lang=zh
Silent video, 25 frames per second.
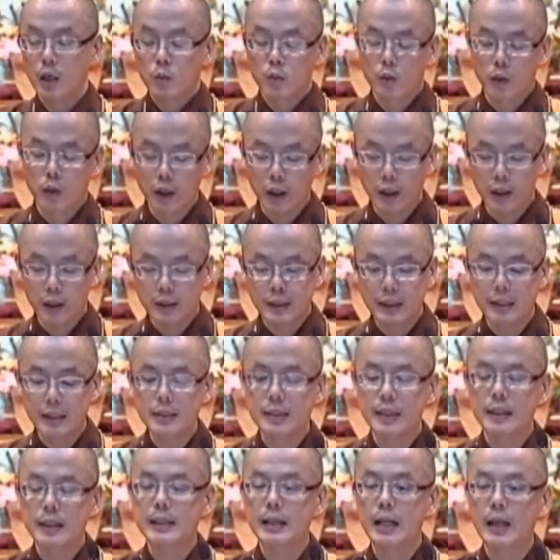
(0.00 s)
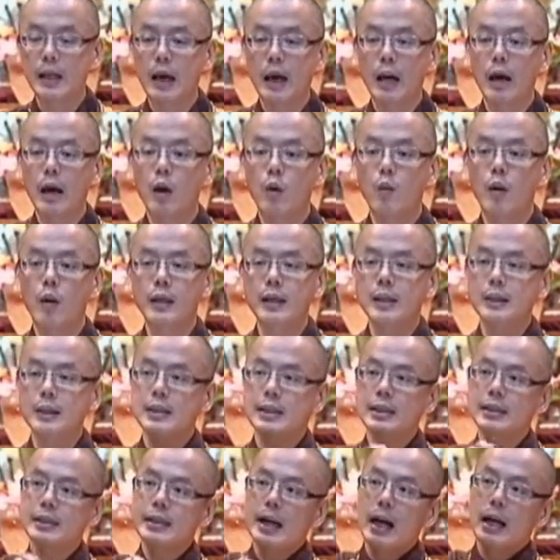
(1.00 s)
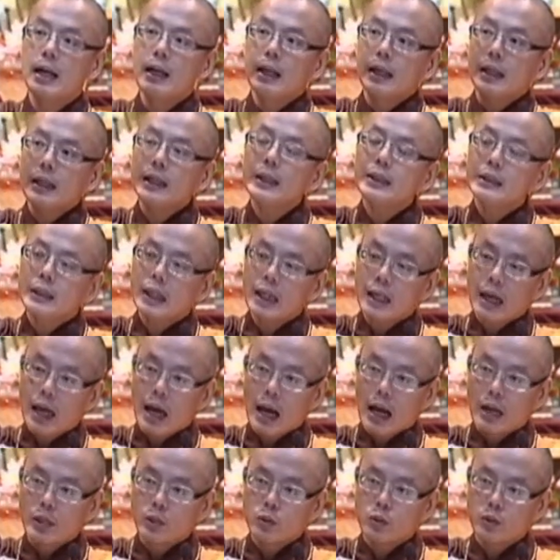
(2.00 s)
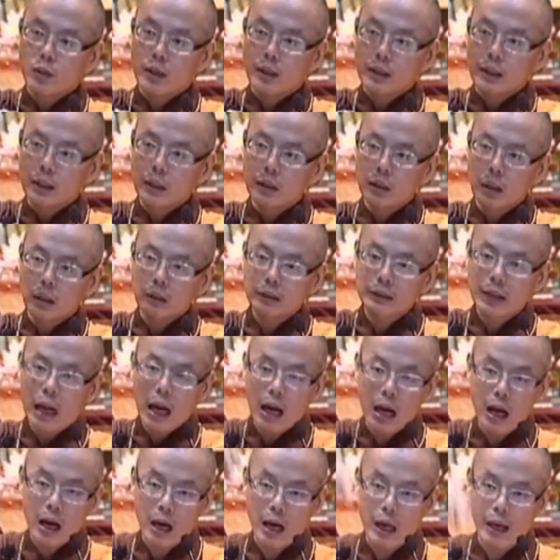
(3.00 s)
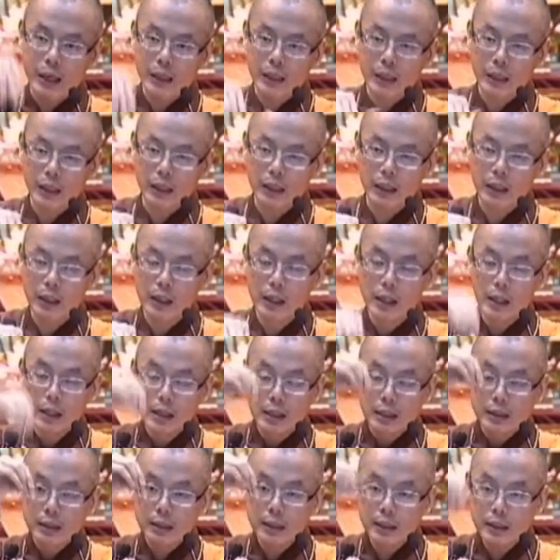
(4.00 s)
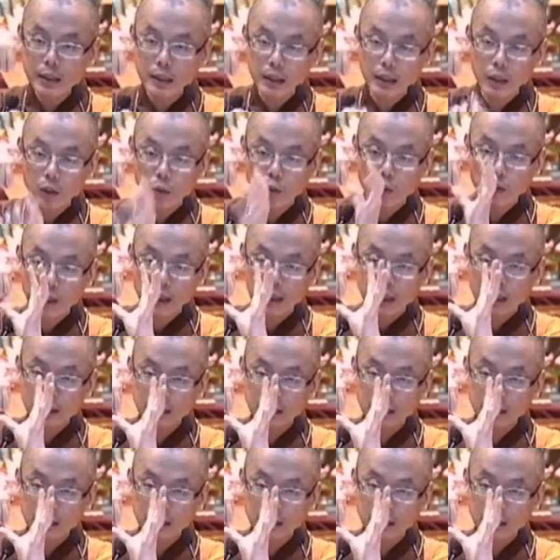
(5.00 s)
所以，请写下来，《华严经》讲：一滴海水滴到大海里，自己的水